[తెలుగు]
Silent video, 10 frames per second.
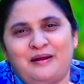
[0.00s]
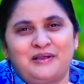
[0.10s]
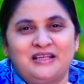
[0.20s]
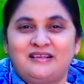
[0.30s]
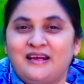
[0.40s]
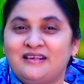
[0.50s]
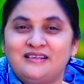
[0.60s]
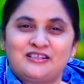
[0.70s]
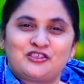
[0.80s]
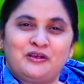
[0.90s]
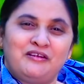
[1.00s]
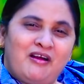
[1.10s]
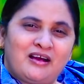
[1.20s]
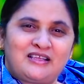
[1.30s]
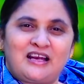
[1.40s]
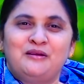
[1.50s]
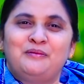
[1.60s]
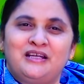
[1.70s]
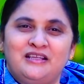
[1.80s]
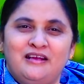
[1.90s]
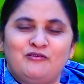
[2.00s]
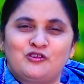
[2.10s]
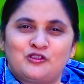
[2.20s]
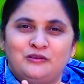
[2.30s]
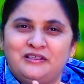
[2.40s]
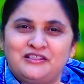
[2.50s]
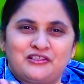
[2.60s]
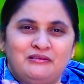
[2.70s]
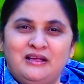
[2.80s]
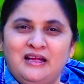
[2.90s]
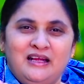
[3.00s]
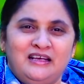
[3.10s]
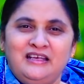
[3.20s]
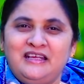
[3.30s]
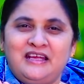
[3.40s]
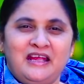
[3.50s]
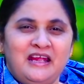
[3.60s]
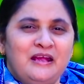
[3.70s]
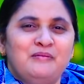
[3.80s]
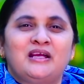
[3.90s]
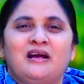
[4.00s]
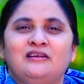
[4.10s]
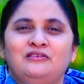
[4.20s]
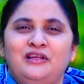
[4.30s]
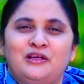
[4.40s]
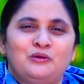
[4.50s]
కాబట్టి ధైర్యం తెచ్చుకో ఈ వాగ్దానాన్ని బట్టి దేవుని స్థుతించి నీకేమి కాదు నీ